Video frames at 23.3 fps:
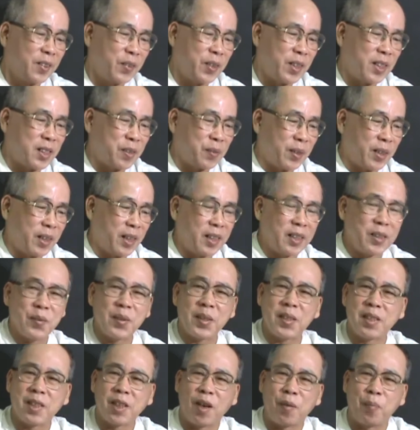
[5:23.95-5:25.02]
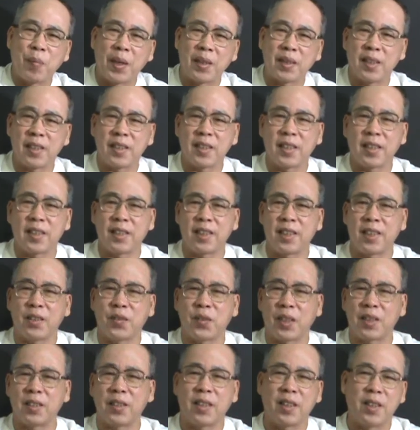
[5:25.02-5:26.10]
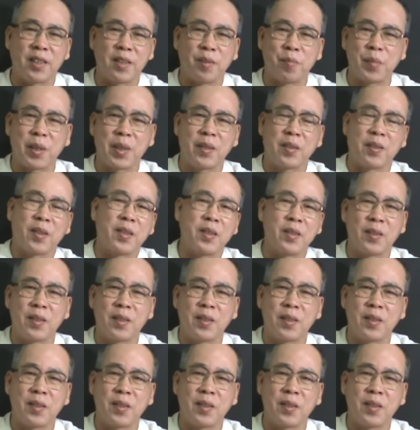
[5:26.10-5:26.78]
为什么呢？因为扫盲的这个阶段现在已经没有了。